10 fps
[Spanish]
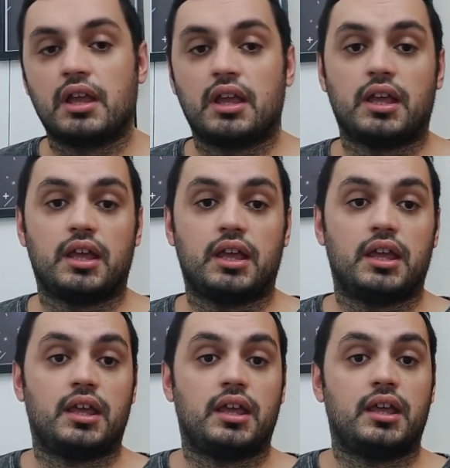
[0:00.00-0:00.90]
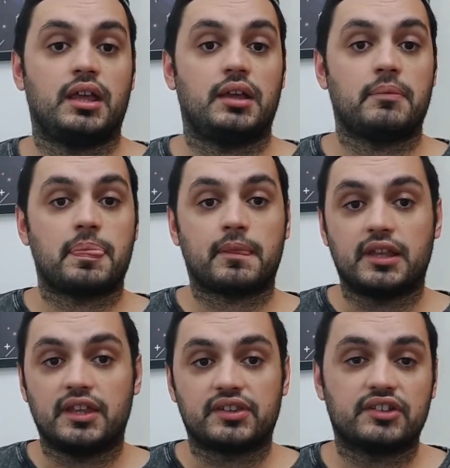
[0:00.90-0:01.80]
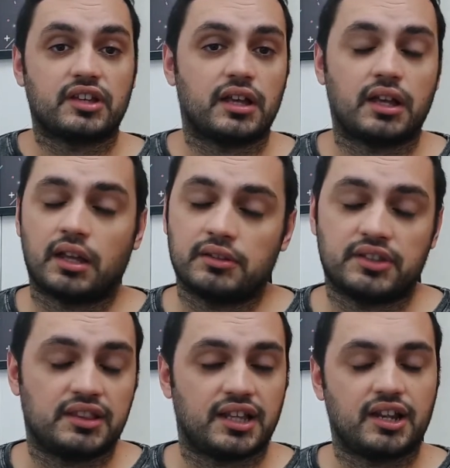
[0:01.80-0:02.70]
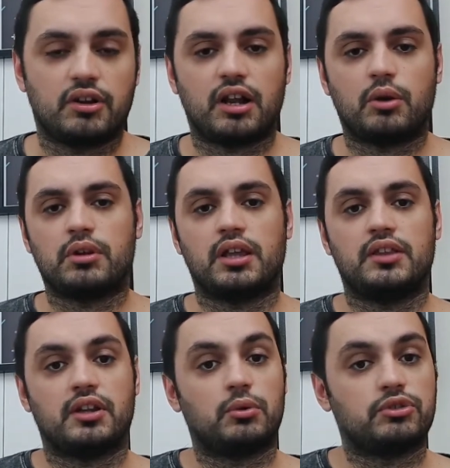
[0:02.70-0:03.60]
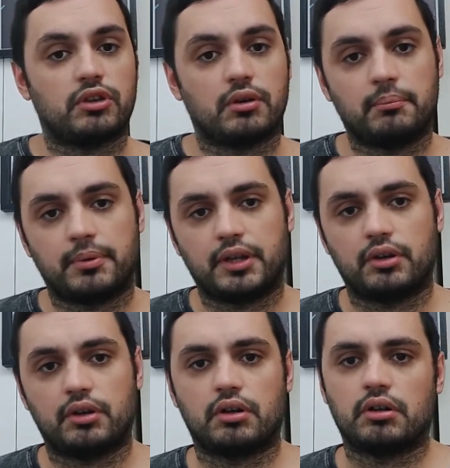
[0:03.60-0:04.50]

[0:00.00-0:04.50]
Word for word: Eh, quizás ya se instalaron alguna distribución pero